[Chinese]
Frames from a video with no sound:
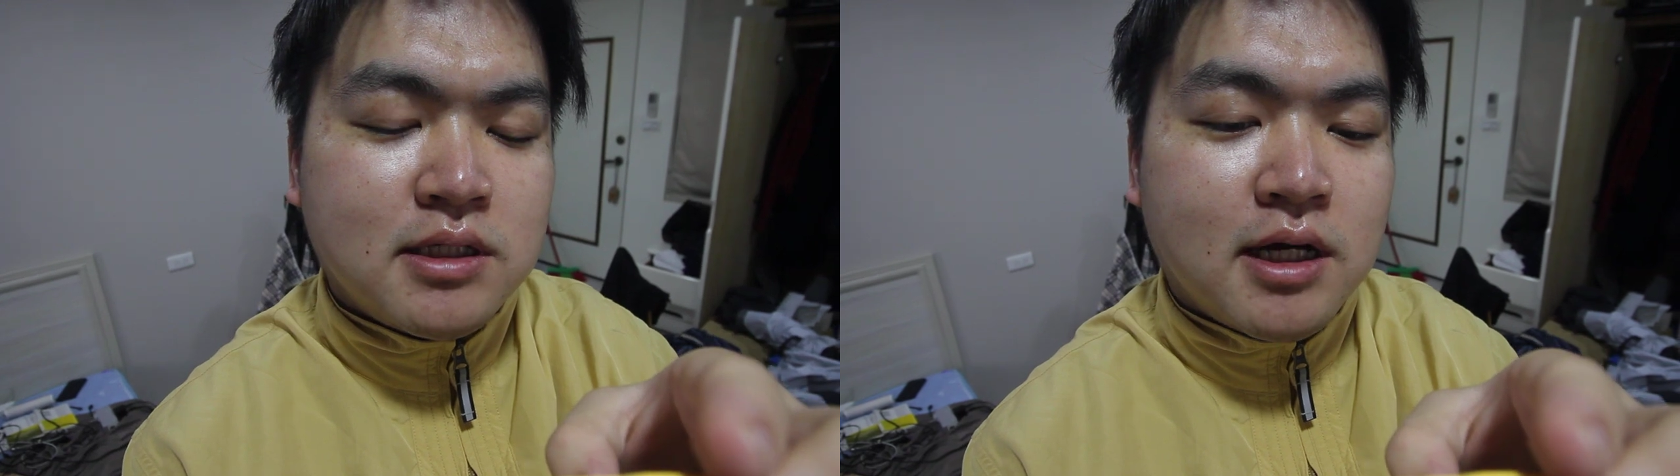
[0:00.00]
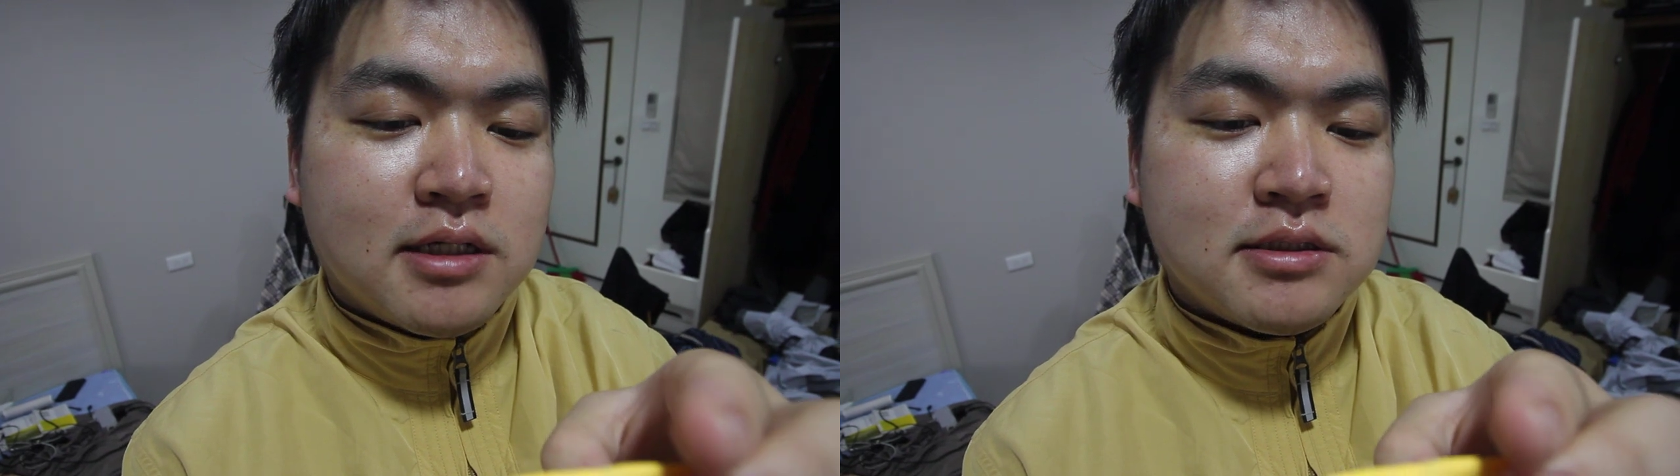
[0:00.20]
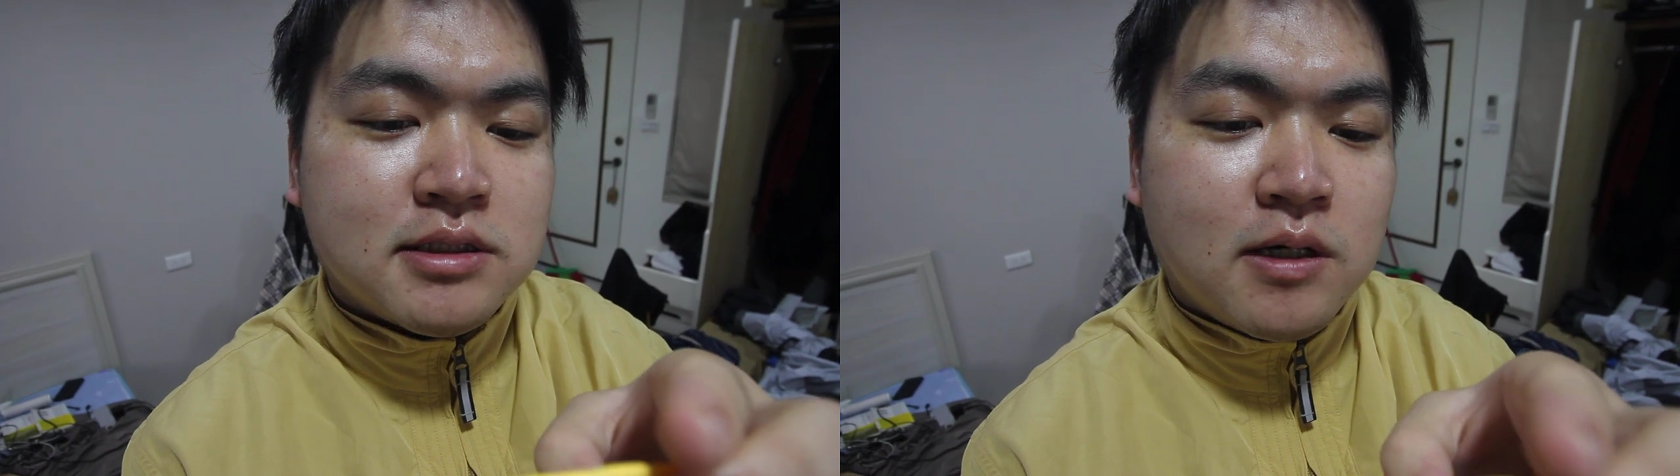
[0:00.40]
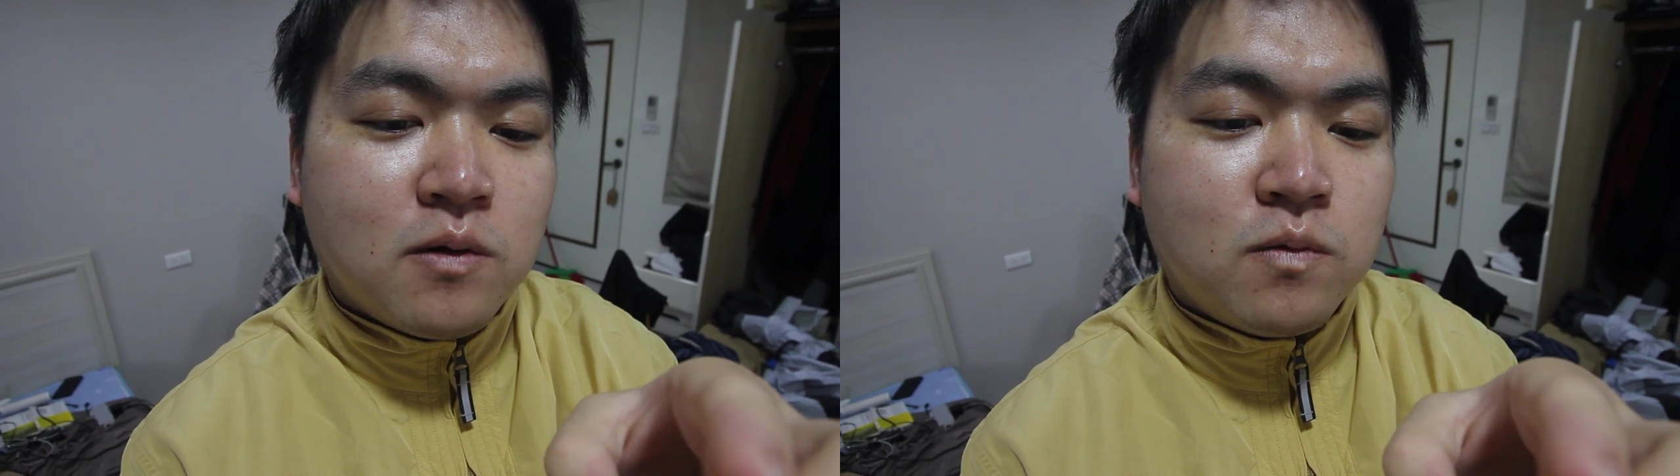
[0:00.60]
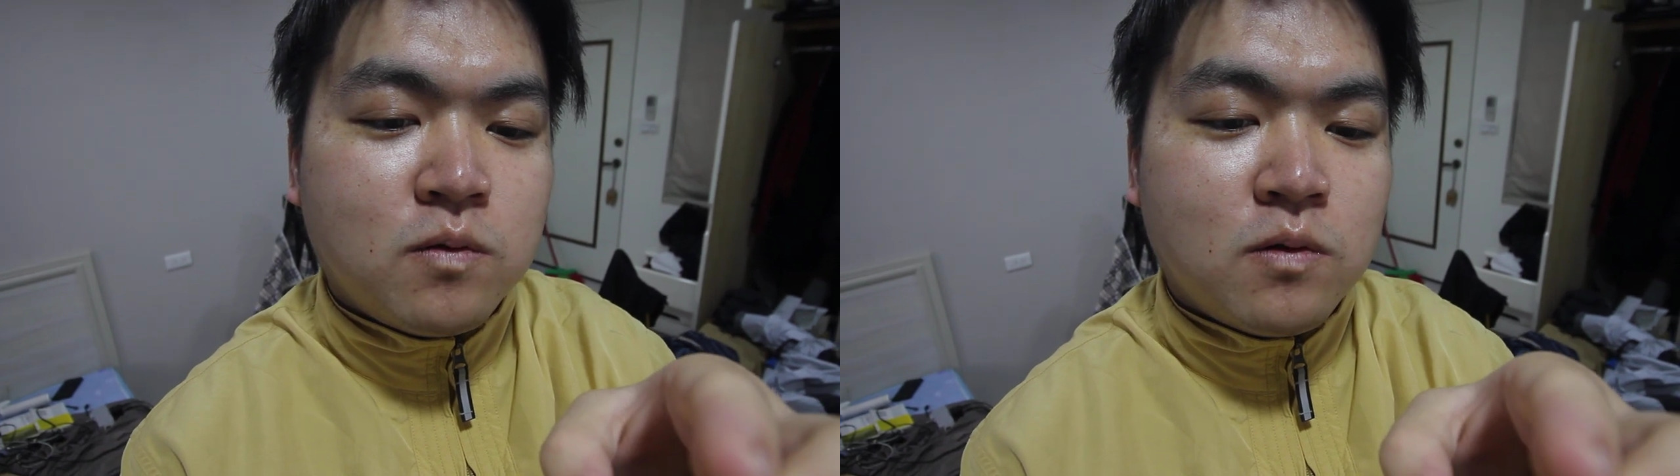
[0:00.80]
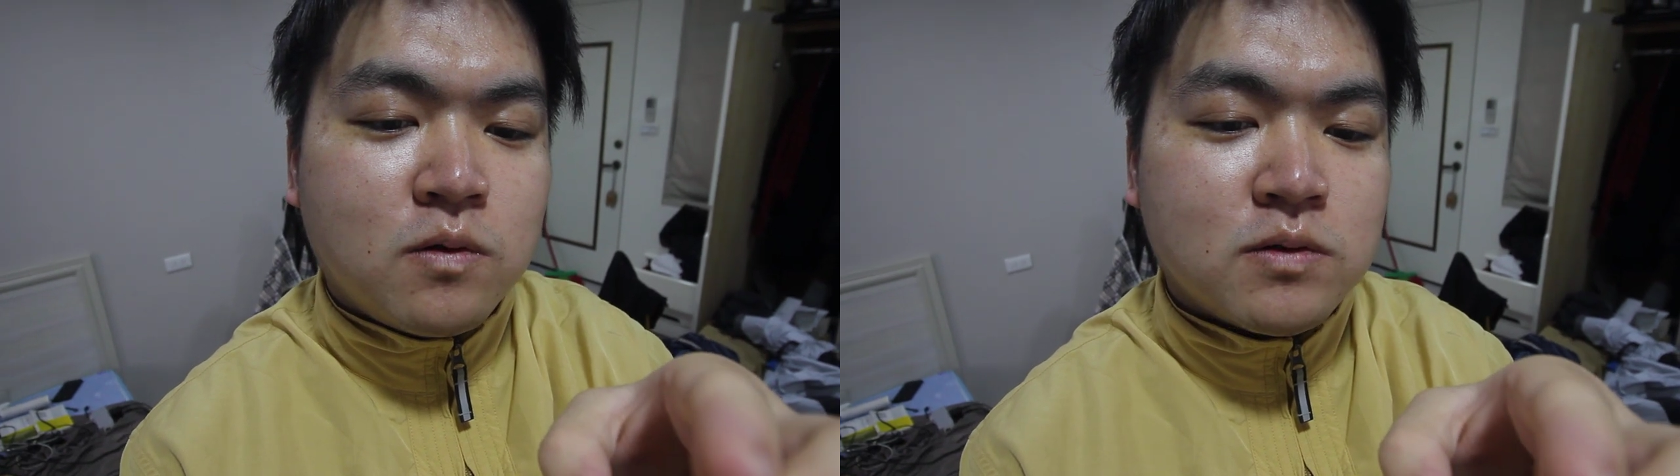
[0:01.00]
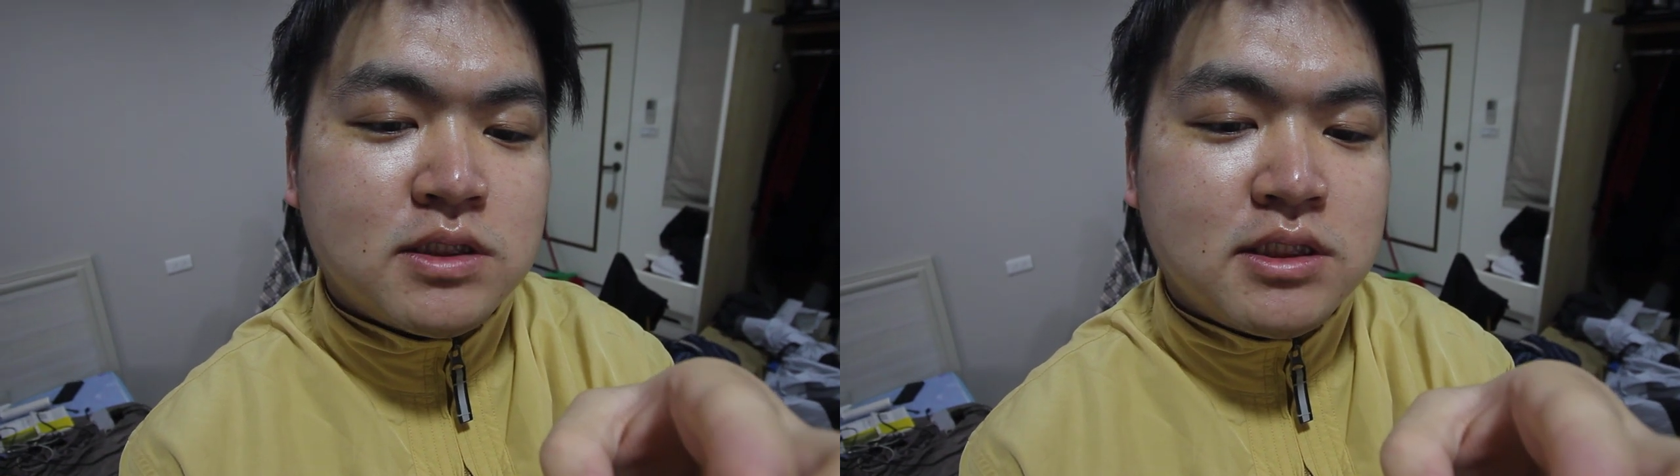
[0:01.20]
羊角火